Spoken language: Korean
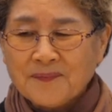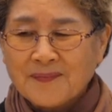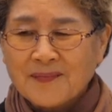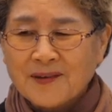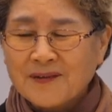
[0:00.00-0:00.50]

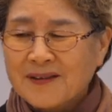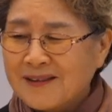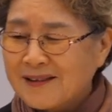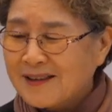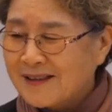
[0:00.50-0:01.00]
좀
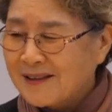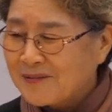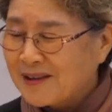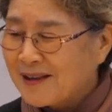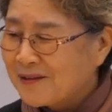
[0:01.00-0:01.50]
그런
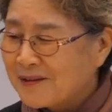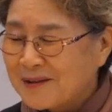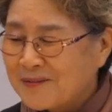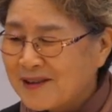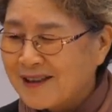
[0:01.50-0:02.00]
사람이 되고
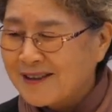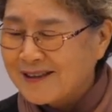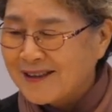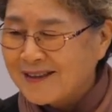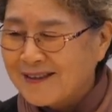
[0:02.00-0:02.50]
싶지
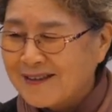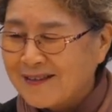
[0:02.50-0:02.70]
않으세요?